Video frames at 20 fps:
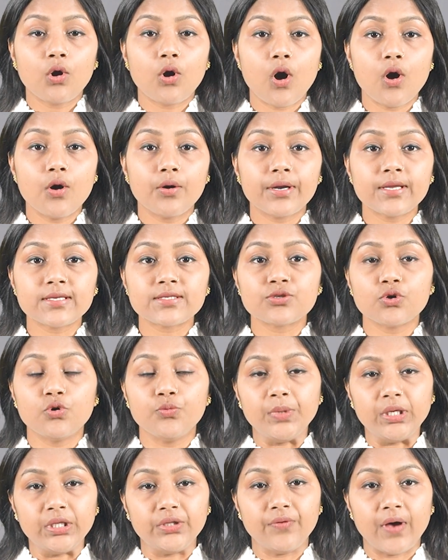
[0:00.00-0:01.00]
कांग्रेस
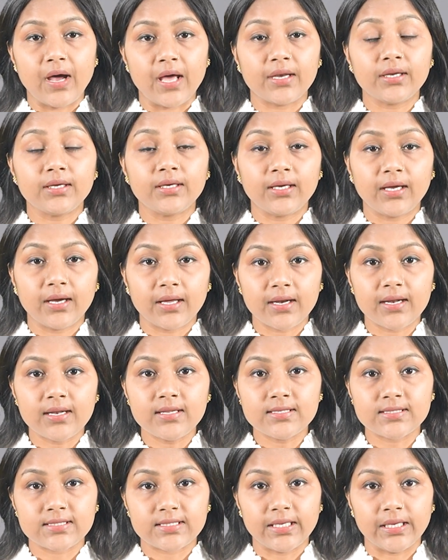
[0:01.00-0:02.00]
उम्मीदवार
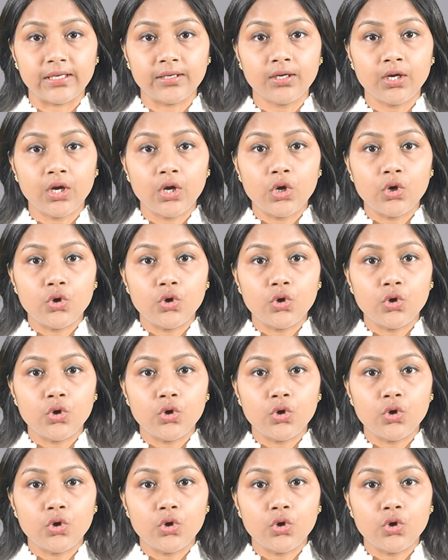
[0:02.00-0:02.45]
करण सिंह